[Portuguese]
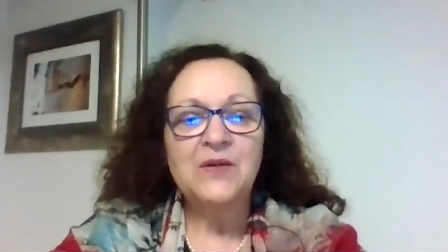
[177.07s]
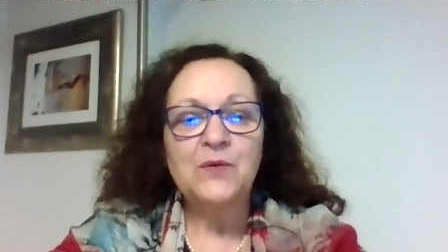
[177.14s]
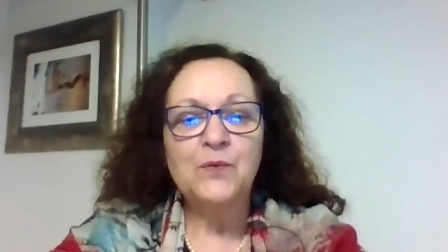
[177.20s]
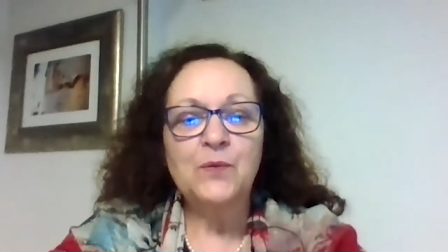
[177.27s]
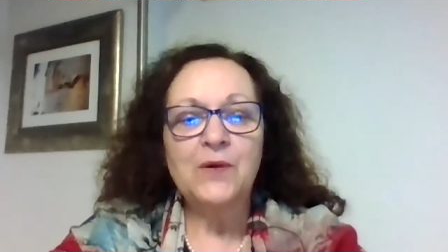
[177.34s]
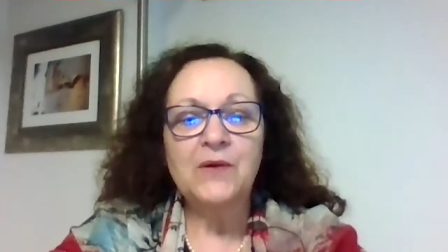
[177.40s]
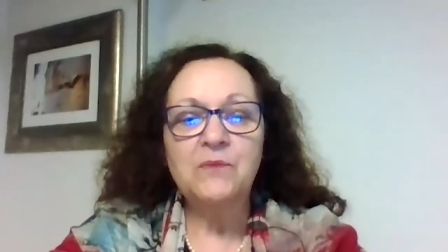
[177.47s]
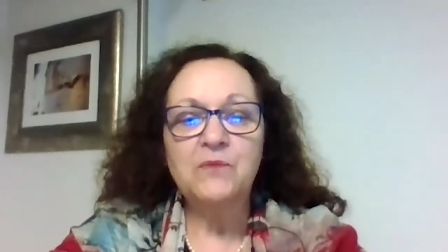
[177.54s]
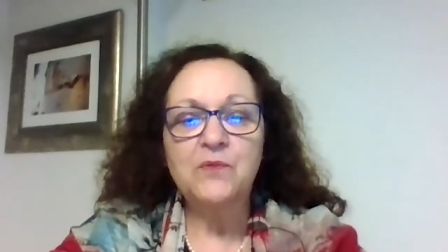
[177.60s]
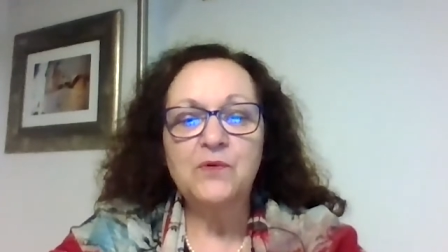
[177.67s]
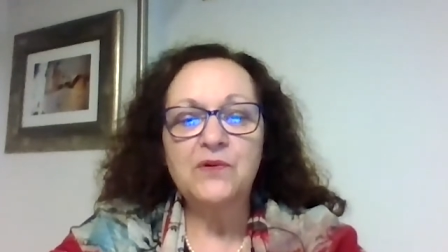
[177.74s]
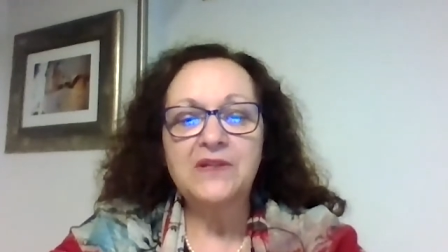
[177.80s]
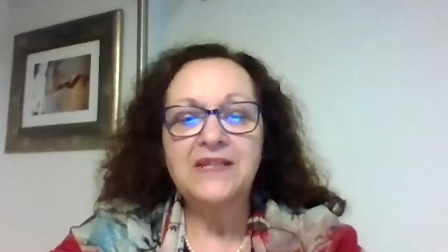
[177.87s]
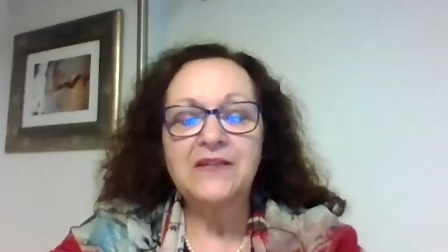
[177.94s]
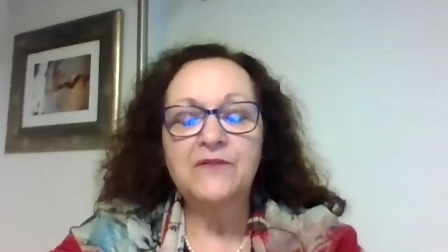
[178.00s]
O
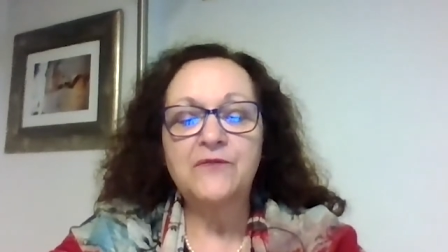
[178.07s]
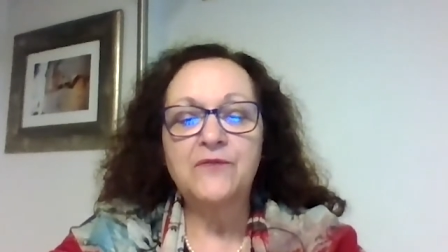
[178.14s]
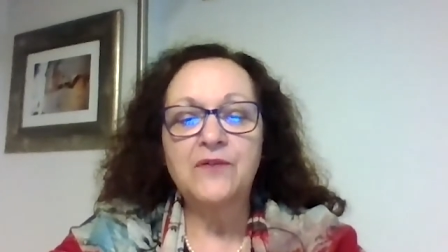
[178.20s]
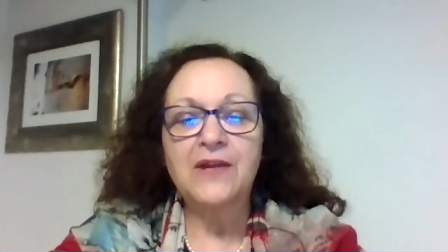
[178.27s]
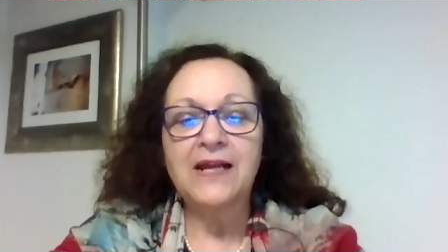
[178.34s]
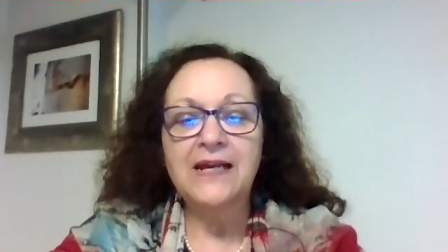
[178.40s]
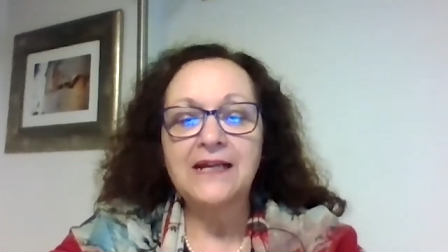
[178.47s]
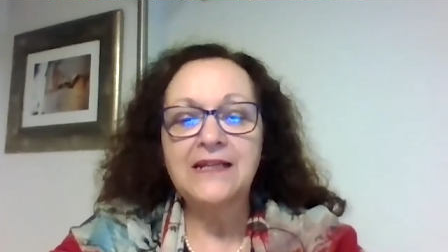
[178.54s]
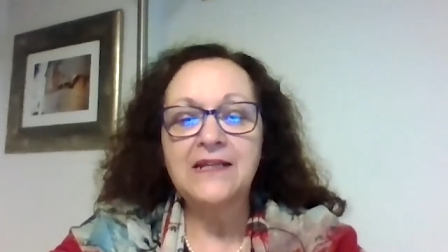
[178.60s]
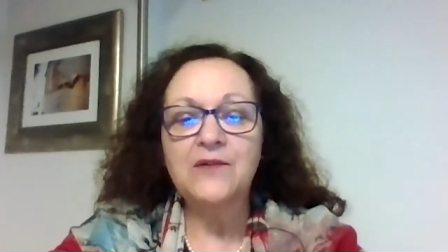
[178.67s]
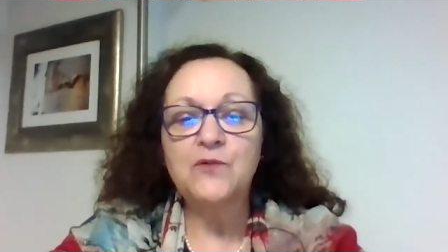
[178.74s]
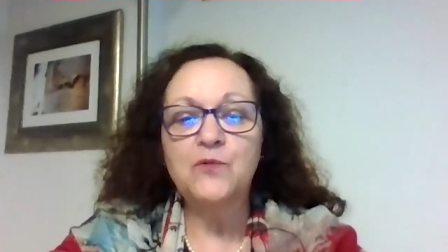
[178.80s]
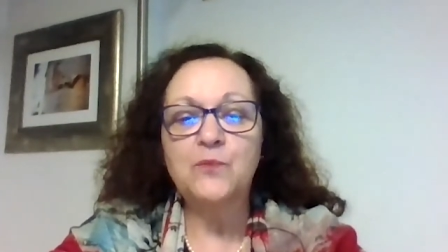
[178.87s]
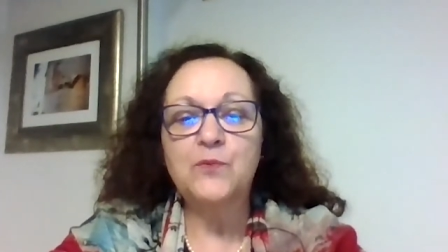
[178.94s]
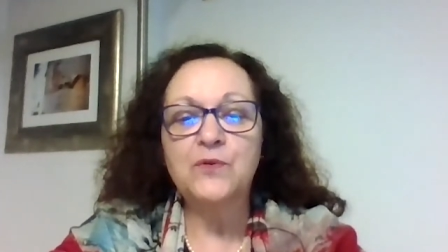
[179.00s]
amor
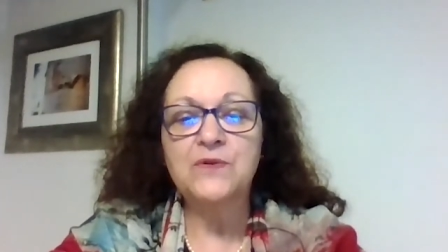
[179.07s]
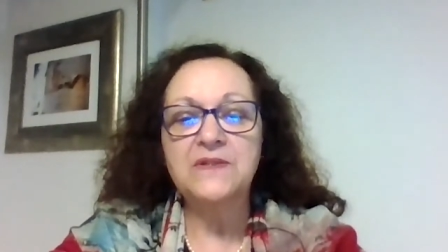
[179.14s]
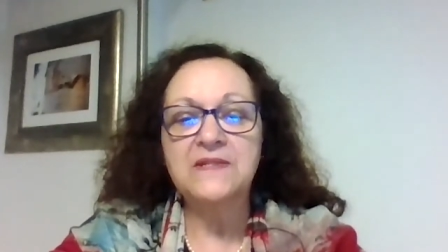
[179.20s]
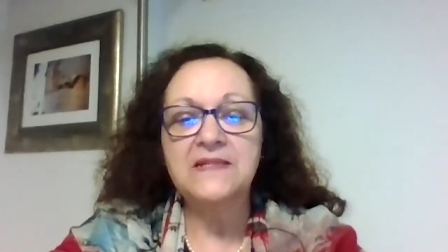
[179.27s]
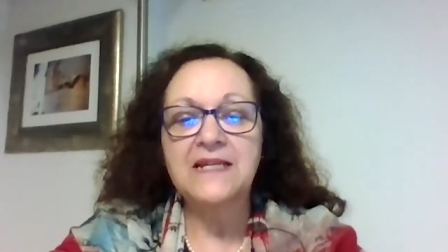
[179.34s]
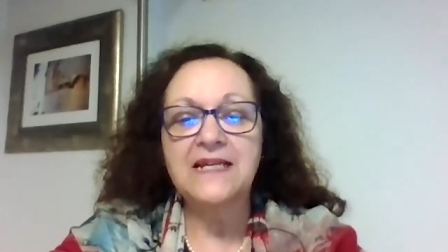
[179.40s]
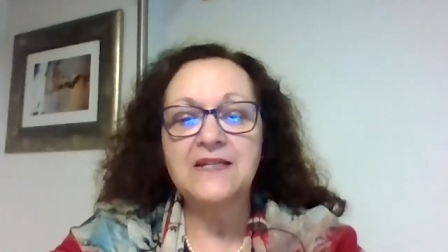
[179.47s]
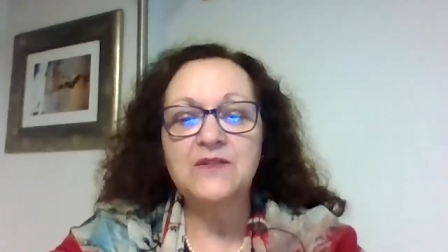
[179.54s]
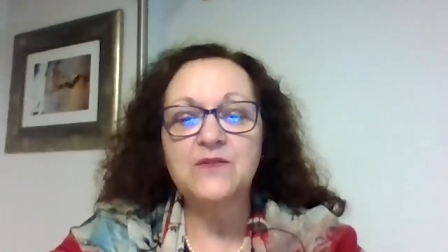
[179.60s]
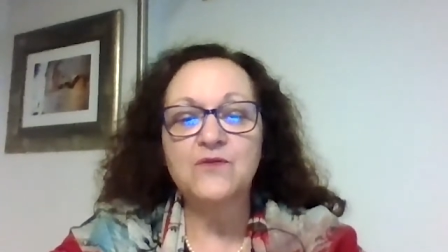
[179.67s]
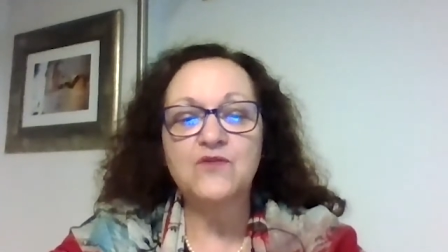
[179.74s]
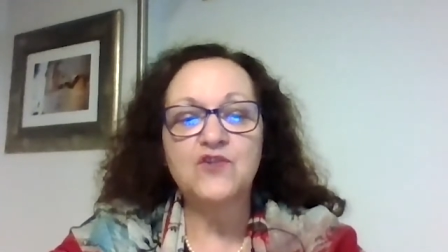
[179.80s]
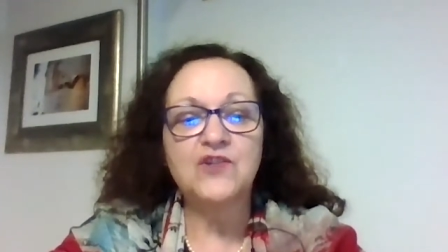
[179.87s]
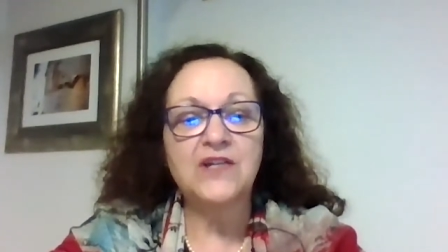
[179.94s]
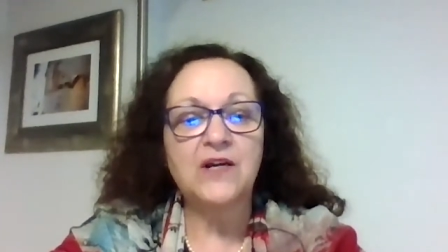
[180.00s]
deflagra o
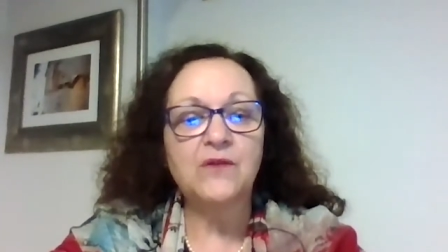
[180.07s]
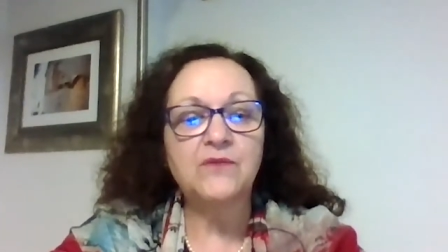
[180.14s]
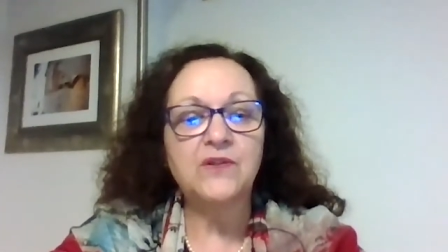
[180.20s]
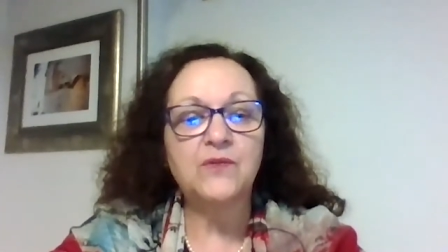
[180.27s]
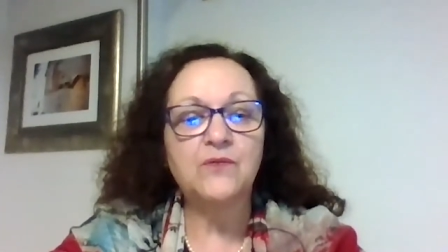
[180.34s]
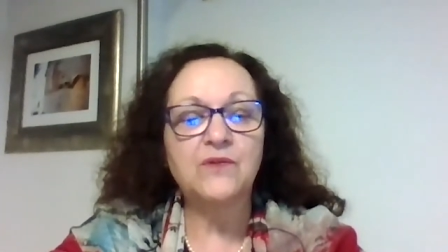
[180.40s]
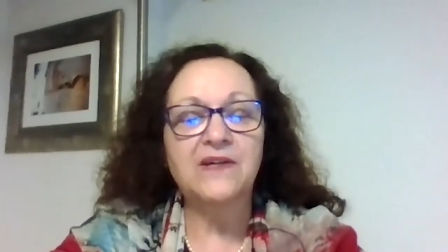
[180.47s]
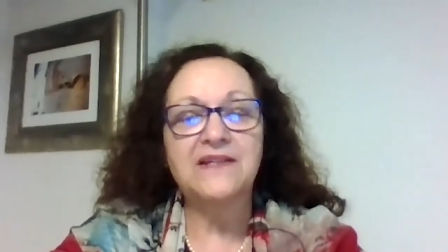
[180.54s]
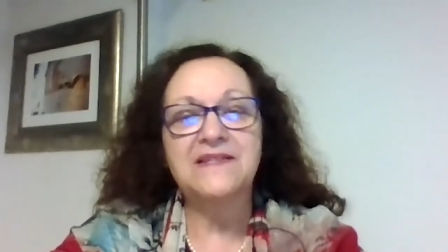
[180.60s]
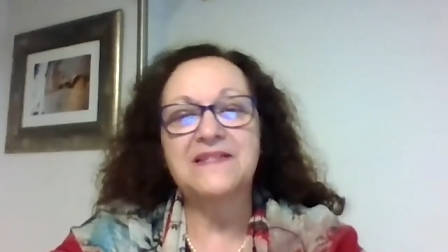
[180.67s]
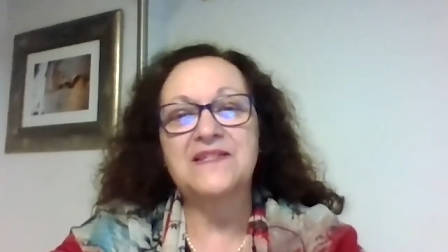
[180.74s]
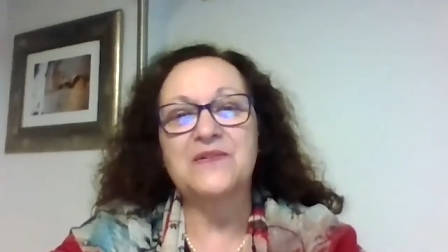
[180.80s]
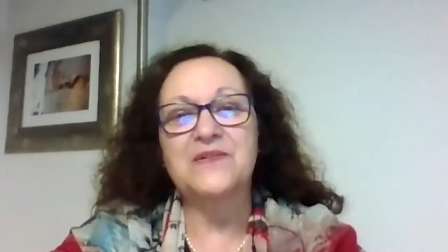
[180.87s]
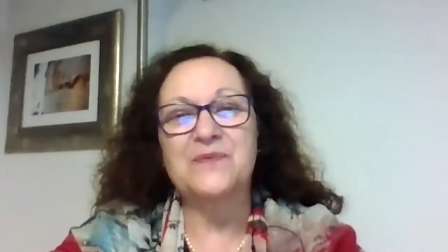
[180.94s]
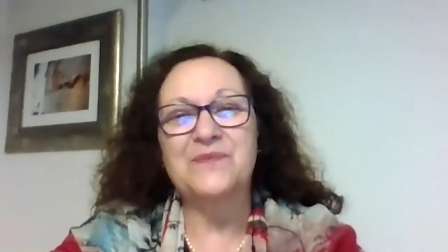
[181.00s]
processo de
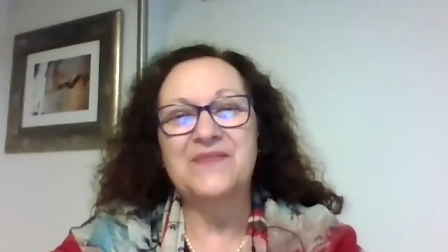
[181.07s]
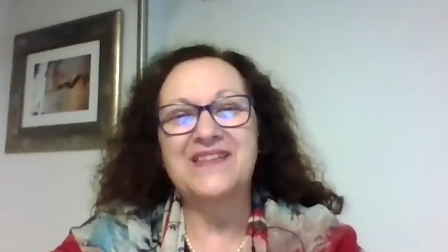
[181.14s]
autoeducação.